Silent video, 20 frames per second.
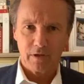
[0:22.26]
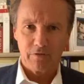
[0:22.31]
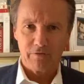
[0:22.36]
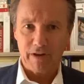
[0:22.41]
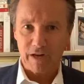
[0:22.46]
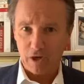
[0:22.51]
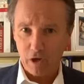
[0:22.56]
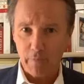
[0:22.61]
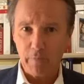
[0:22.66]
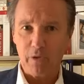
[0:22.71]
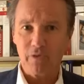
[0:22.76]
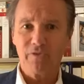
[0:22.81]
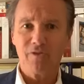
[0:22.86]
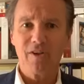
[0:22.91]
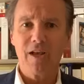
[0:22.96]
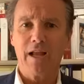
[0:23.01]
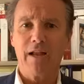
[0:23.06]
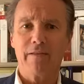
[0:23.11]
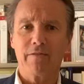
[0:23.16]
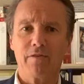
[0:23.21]
va
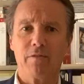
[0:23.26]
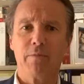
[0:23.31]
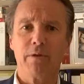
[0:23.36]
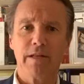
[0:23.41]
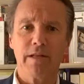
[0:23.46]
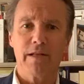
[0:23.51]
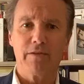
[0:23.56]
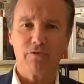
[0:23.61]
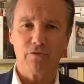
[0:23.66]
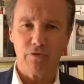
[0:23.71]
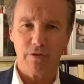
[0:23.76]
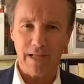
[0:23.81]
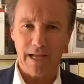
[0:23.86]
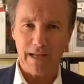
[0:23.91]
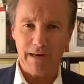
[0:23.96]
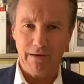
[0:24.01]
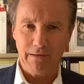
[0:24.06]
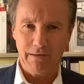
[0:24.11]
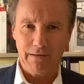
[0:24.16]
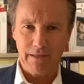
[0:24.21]
commencer à l'Assemblée
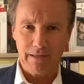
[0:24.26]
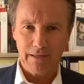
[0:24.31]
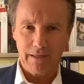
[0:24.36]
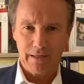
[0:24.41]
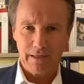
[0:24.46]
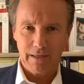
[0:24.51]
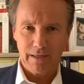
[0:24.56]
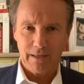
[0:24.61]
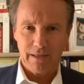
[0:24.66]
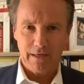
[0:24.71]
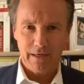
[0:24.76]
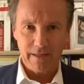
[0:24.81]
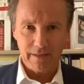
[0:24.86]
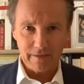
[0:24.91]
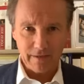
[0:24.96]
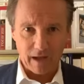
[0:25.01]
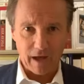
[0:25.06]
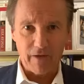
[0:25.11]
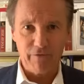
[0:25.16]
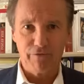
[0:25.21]
nationale les
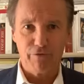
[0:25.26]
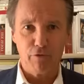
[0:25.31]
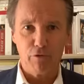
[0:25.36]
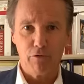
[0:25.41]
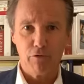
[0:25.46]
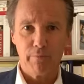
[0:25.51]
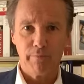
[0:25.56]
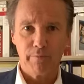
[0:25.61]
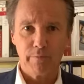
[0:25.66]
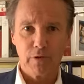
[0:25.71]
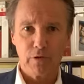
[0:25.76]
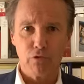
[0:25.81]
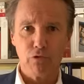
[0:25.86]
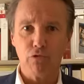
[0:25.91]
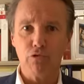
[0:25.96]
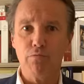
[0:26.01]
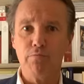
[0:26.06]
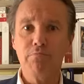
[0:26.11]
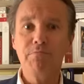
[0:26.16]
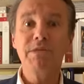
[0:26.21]
travaux
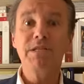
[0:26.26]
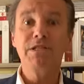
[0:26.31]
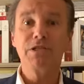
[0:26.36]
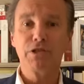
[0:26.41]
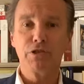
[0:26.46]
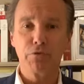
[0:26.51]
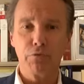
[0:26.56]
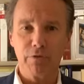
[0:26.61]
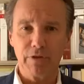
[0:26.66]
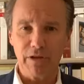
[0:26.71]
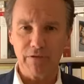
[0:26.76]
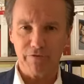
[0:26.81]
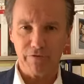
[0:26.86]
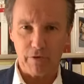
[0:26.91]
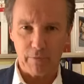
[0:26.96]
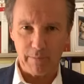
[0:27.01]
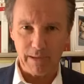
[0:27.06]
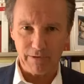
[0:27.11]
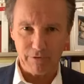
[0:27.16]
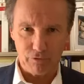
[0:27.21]
d'une mission
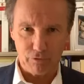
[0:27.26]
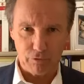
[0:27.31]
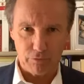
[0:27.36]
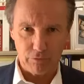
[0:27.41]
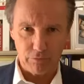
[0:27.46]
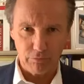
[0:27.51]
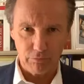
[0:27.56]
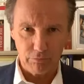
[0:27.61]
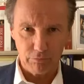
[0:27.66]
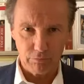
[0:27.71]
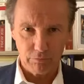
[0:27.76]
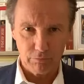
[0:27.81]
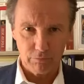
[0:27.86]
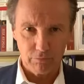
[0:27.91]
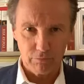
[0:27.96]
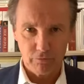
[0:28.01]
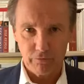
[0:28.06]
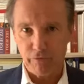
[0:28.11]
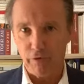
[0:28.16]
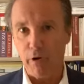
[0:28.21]
d'information,
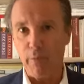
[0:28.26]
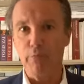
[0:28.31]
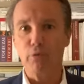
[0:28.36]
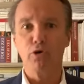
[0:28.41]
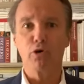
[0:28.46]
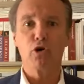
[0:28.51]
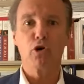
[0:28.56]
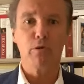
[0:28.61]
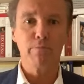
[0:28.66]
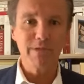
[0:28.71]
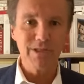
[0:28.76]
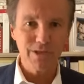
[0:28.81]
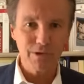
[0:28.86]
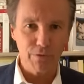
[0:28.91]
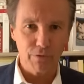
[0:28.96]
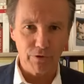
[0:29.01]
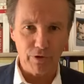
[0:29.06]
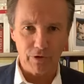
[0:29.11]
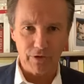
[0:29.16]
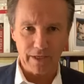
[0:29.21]
forme de
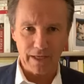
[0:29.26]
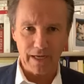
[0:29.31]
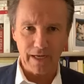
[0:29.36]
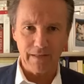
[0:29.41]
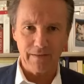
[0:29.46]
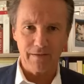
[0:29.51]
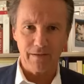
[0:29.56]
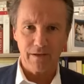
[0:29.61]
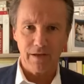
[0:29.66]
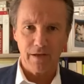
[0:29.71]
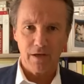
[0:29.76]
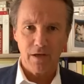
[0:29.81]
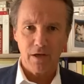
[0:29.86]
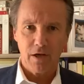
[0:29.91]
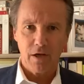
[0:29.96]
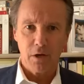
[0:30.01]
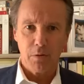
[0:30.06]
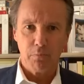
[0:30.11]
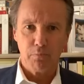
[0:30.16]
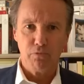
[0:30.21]
commission d'enquête,
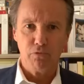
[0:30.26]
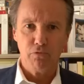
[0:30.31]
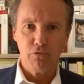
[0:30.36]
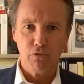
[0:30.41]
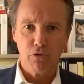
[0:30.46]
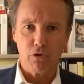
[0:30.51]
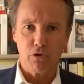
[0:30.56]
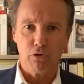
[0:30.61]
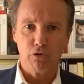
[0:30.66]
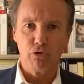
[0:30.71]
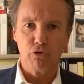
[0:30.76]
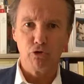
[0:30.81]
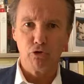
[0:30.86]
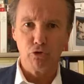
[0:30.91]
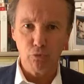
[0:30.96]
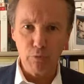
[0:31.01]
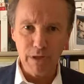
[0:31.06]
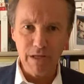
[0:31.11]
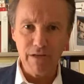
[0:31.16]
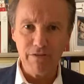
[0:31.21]
pour
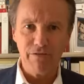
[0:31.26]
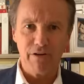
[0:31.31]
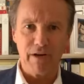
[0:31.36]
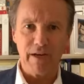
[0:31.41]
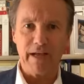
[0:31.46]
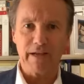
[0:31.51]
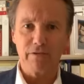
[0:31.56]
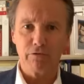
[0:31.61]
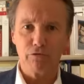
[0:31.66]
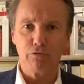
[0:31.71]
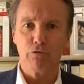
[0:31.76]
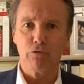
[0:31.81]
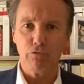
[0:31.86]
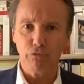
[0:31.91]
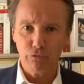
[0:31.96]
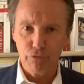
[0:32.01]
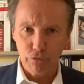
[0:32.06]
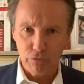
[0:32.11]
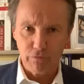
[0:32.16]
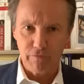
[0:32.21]
suivre l'action
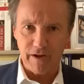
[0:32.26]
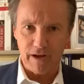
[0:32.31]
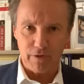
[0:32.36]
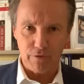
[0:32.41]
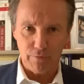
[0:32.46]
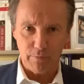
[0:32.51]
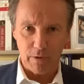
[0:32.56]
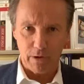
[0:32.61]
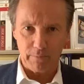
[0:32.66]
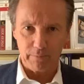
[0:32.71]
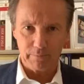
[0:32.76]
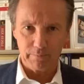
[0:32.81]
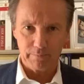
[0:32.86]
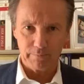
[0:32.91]
du gouvernement.